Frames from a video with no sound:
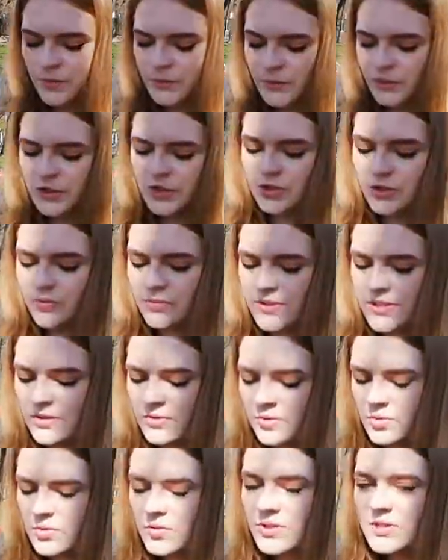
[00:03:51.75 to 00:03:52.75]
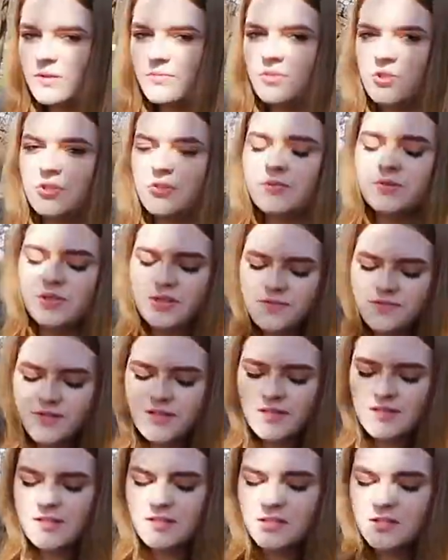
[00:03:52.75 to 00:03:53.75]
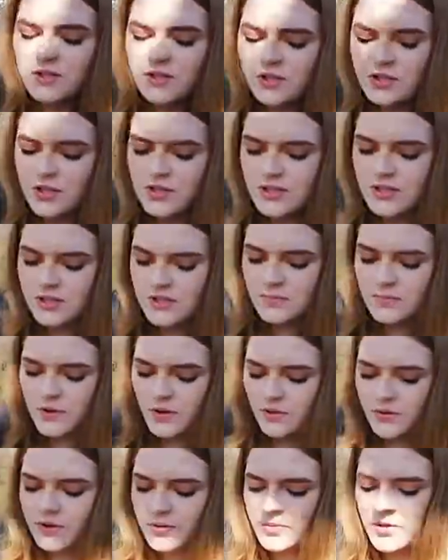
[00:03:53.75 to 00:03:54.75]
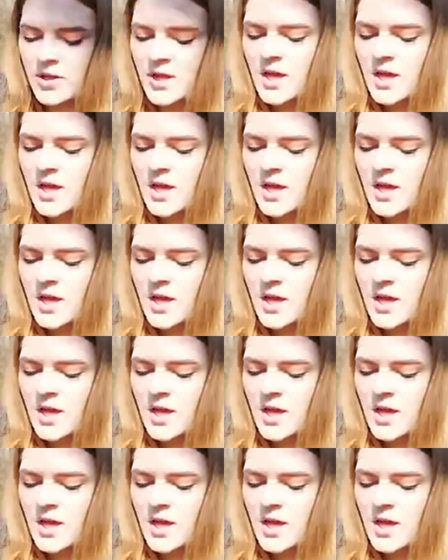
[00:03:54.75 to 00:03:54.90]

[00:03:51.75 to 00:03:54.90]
Robotniczą zakończyła się w 1935,